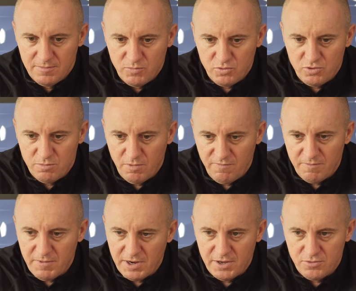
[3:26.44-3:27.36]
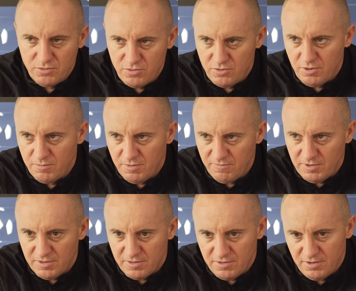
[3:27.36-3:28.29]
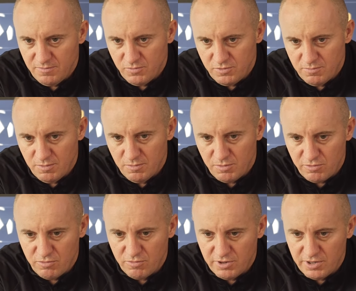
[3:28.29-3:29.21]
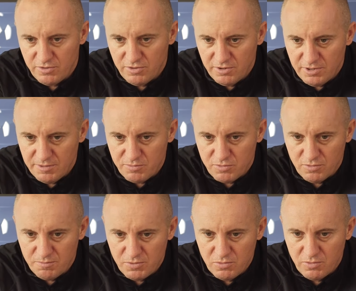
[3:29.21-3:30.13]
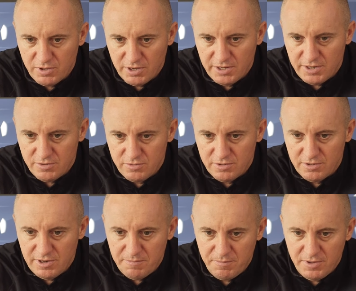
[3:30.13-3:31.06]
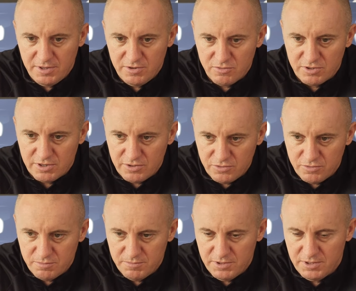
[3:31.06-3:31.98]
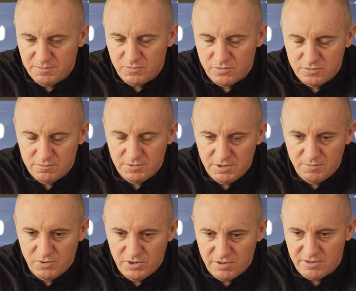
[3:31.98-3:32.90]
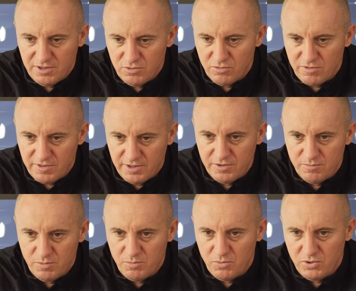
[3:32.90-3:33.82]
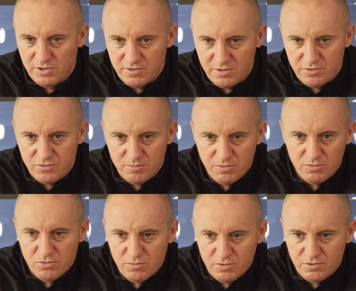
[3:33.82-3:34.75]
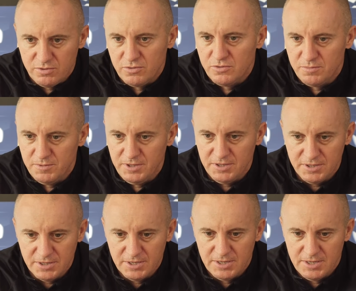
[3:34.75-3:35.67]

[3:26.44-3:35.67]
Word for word: musimy wymagać od siebie więcej, musimy po prostu grać lepszą piłkę, grać lepiej niż graliśmy, musimy, bo nas na to stać, bo pokazaliśmy, udowodniliśmy i,